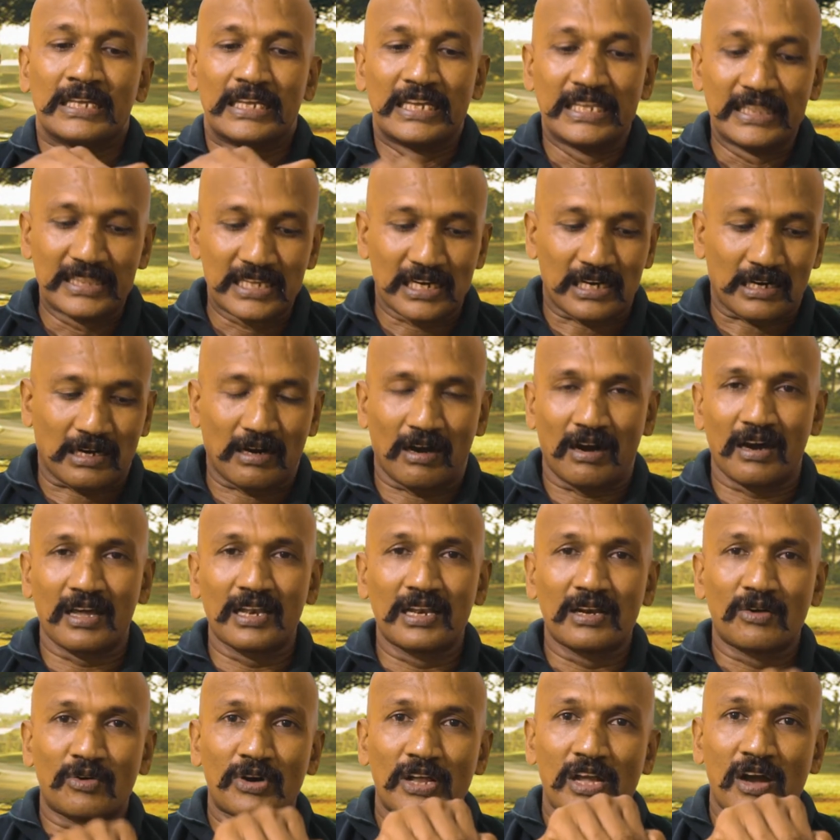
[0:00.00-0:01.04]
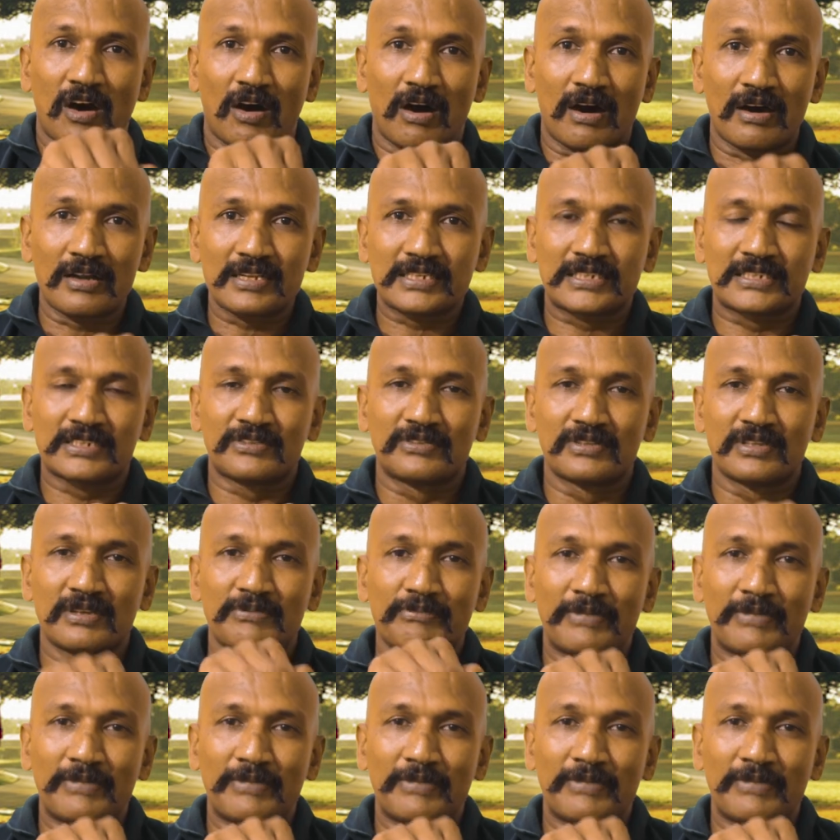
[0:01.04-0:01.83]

இந்த காலோடைய ஆர்ச்சை வந்து